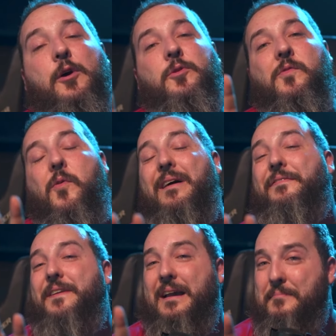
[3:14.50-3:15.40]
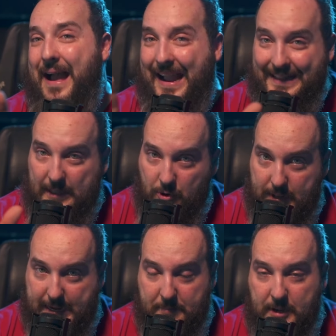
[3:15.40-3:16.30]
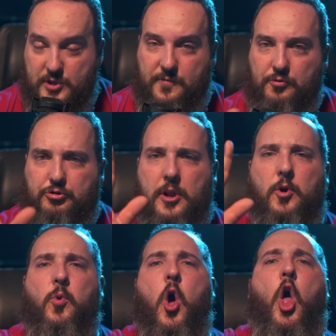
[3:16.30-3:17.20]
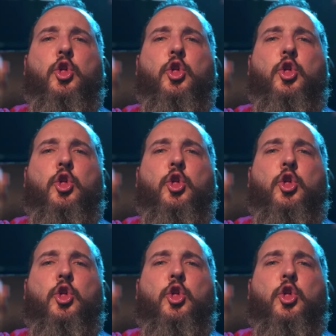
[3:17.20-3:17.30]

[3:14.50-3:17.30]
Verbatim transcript: Eu não vou afirmar categoricamente que funciona com